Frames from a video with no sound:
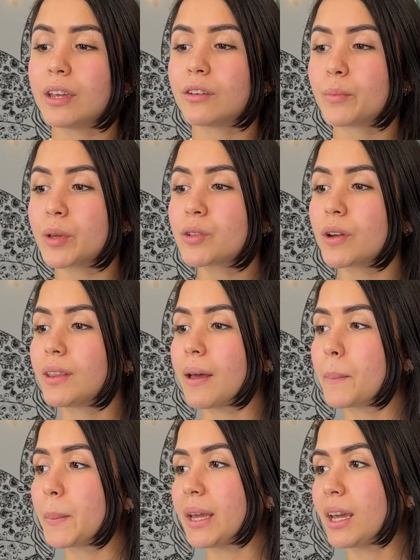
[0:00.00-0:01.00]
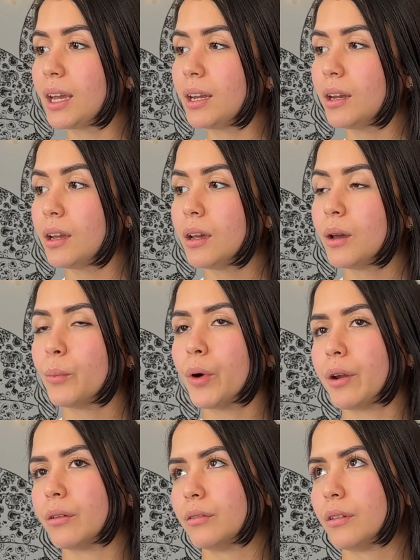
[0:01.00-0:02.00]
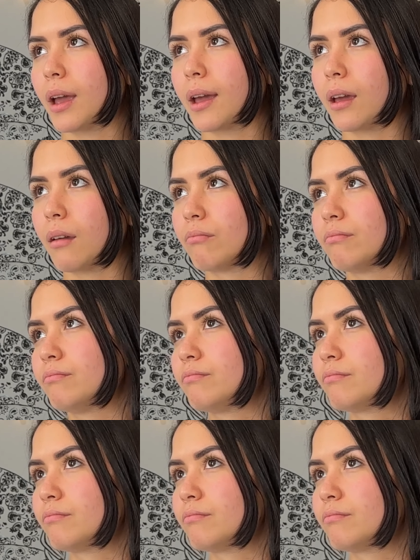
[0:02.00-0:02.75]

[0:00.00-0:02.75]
Y yo pienso que también, bueno, em,